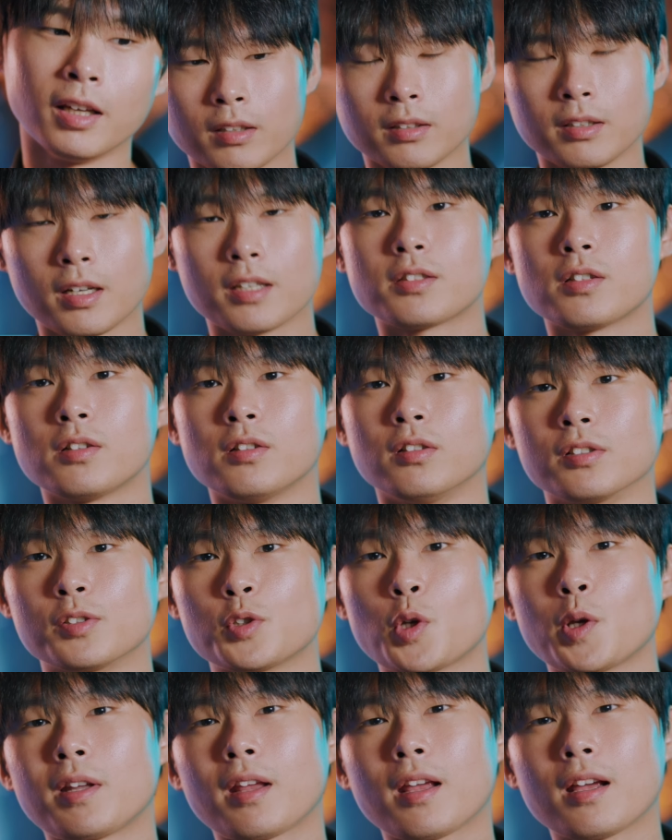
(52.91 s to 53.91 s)
그래서
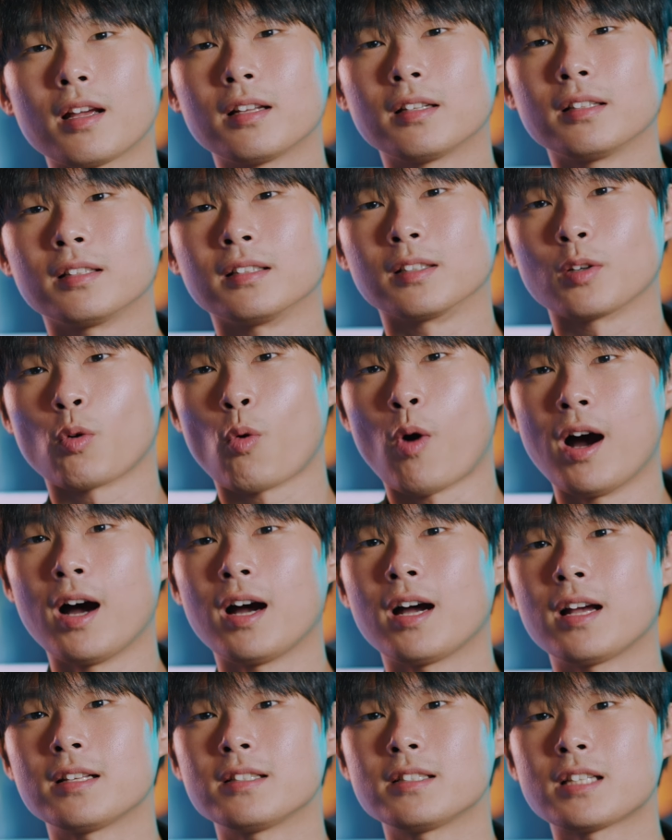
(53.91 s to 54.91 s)
최대한
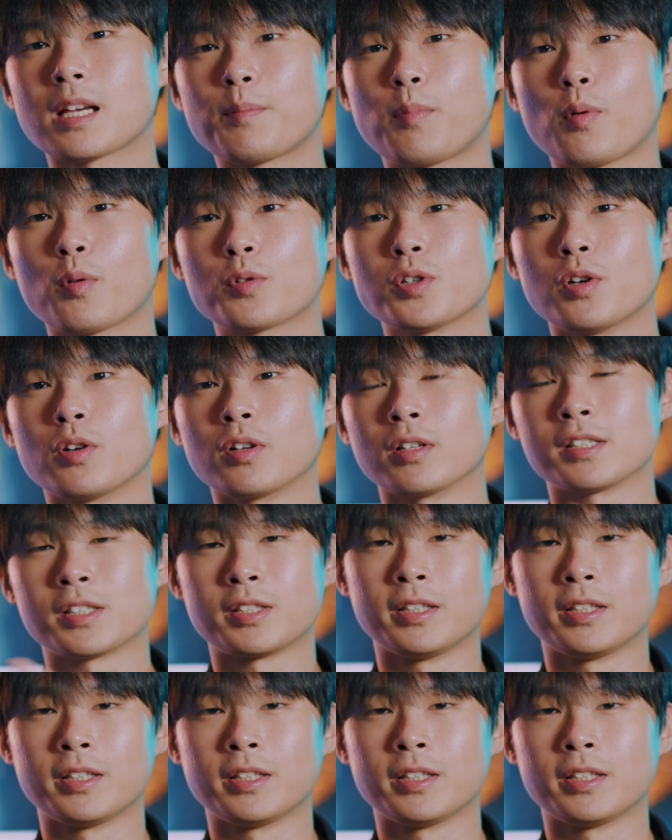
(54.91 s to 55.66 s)
과한 색보정